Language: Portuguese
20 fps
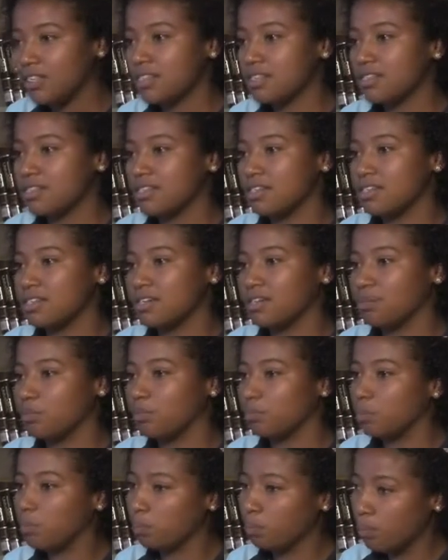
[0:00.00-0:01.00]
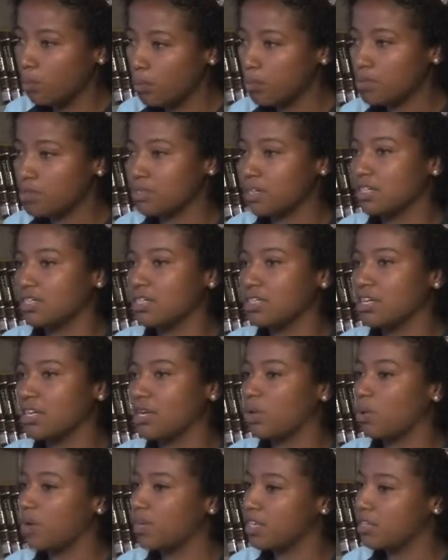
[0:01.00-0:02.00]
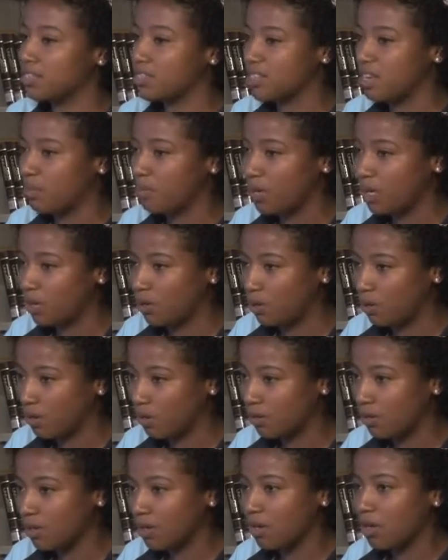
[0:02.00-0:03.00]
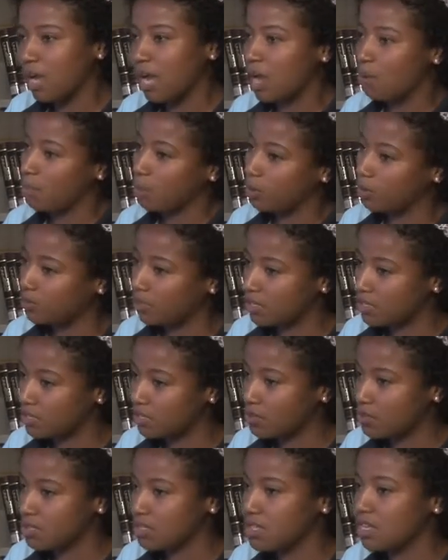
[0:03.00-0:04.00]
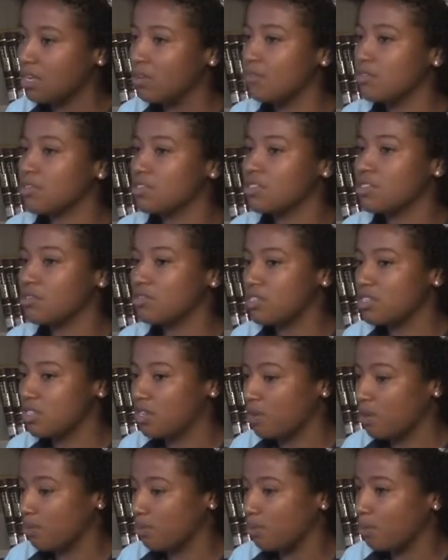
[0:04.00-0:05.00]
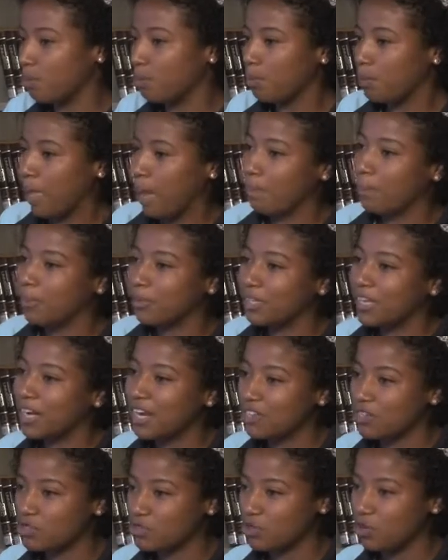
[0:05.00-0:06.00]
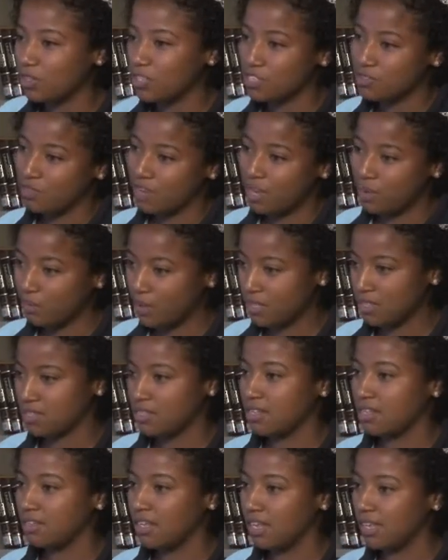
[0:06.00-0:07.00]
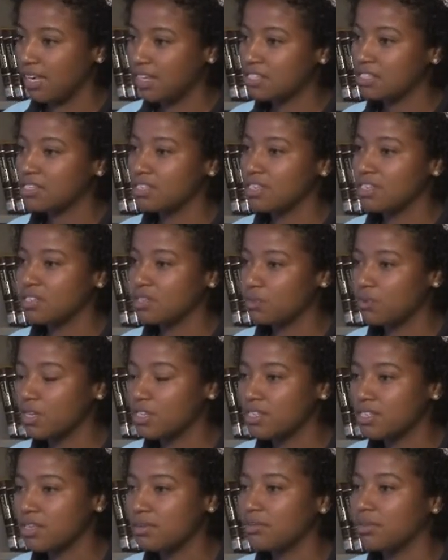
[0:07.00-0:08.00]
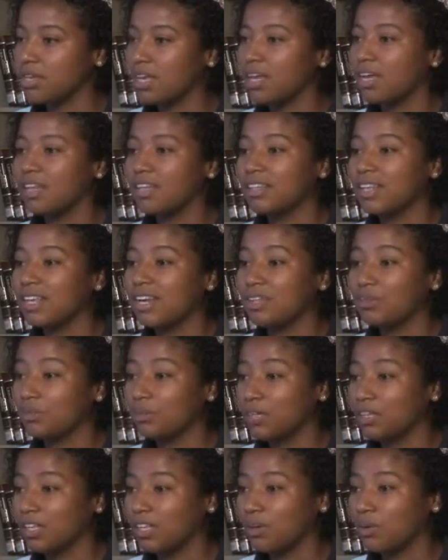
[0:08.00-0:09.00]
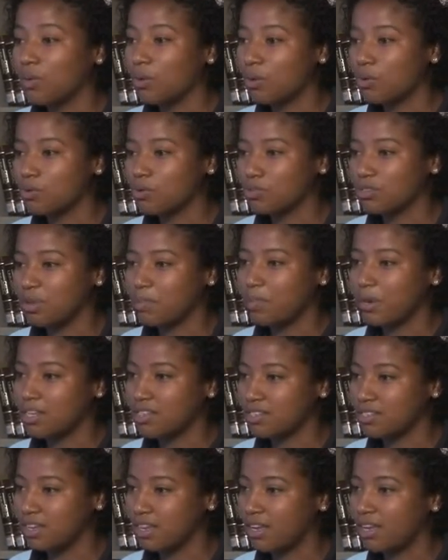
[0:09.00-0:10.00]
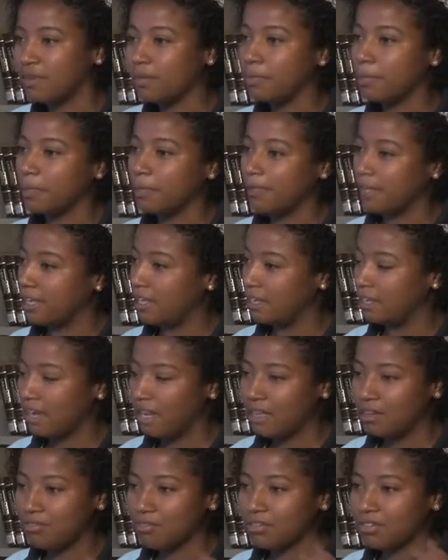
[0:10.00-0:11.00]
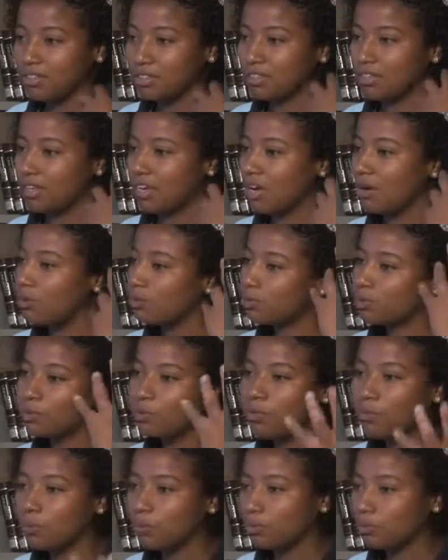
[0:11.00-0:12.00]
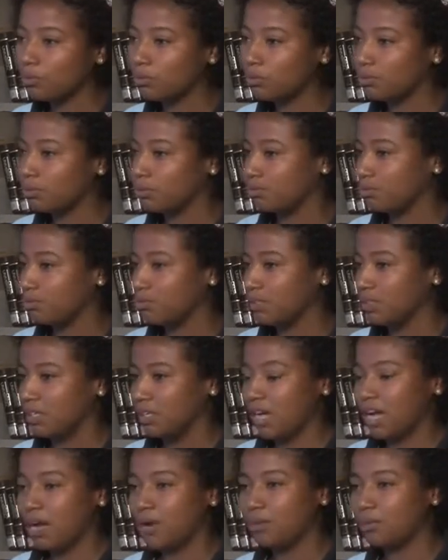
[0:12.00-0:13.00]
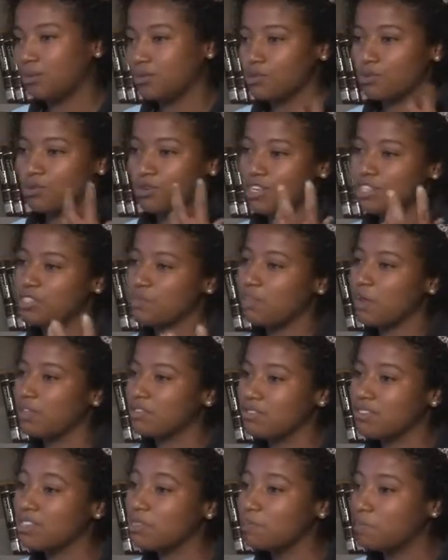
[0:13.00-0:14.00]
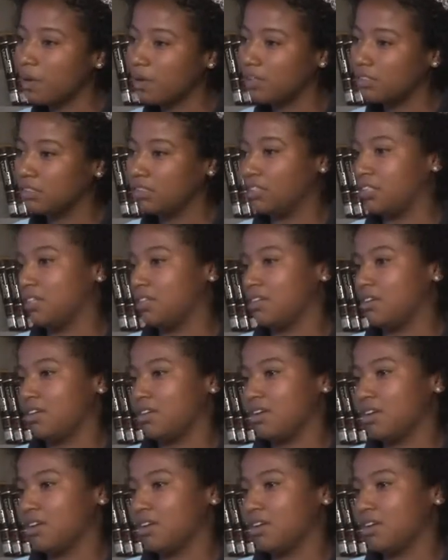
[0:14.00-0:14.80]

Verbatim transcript: dessa busca de conhecer melhor a importância dos livros, não se apoderar só das ferramentas da internet, as crianças conheceram que é a literatura tem gosto, tem prazer e leva a outro mundo, a outros conhecimentos, expande